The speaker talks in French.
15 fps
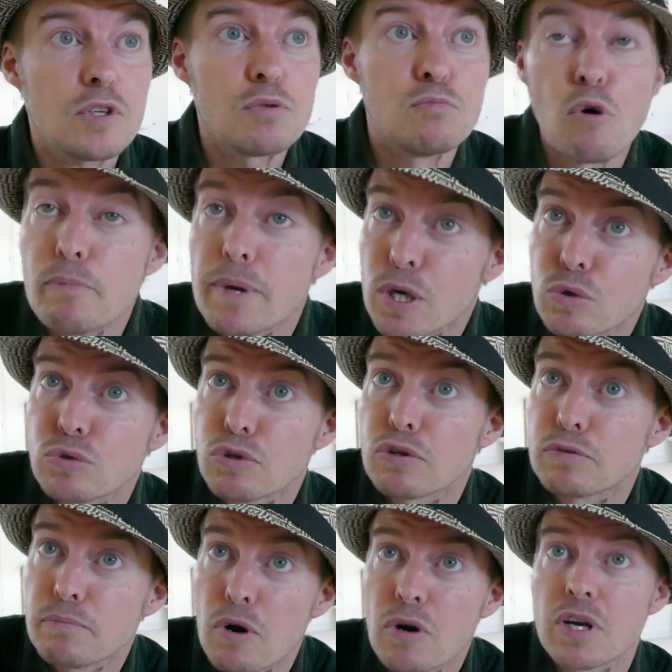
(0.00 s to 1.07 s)
mon
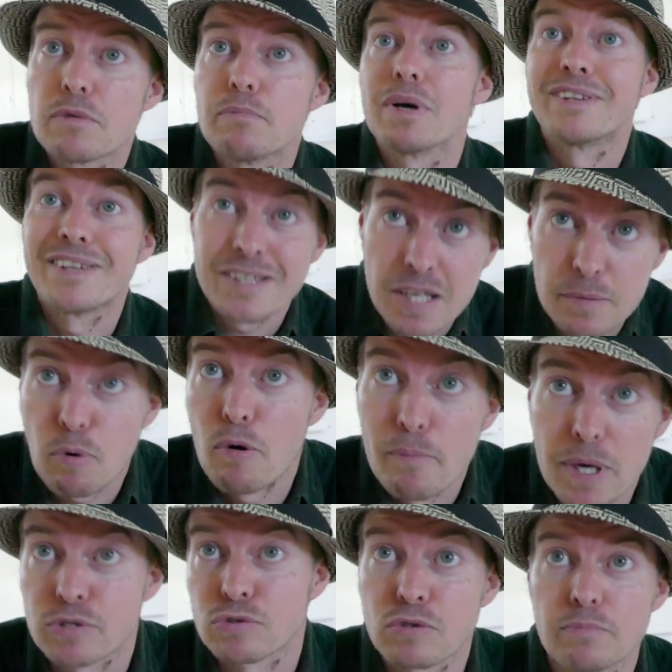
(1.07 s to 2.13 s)
mécontentement et ma
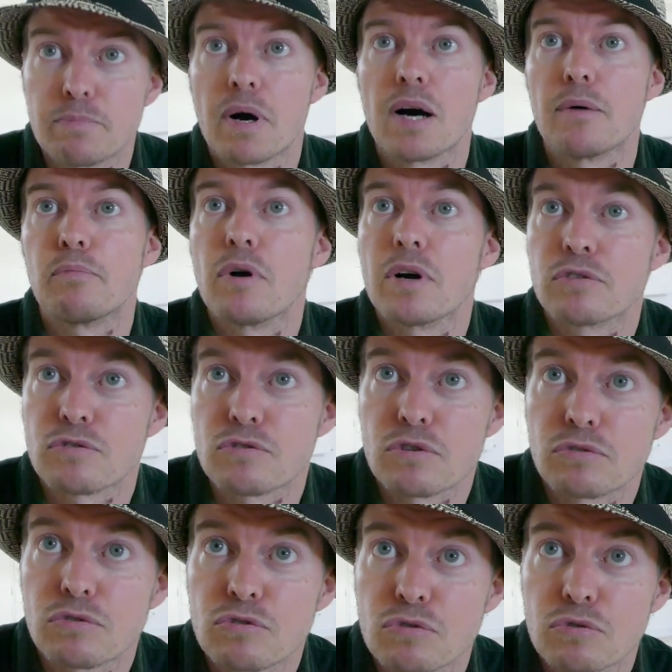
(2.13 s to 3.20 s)
désapprobation par rapport à ce
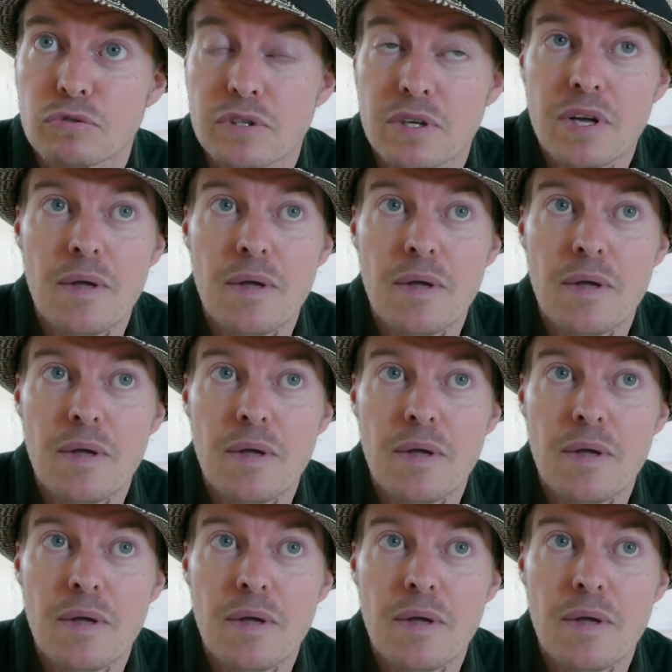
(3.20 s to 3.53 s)
genre de choses.